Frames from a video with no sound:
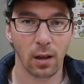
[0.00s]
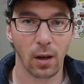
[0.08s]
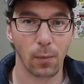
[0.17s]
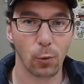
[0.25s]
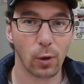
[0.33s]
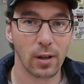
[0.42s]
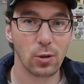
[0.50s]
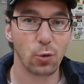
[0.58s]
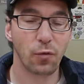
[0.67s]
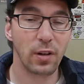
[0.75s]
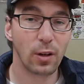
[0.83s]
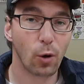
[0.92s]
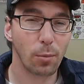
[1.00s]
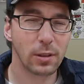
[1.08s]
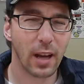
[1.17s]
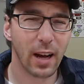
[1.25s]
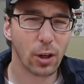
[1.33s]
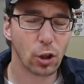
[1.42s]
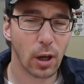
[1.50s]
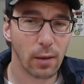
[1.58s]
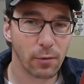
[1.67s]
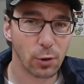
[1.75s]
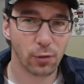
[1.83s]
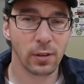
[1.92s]
Ähm, du kannst so viele Kommentare
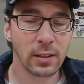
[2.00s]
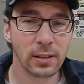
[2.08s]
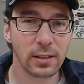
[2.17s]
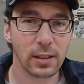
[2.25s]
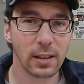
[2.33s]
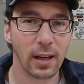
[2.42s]
schreiben, wie du willst,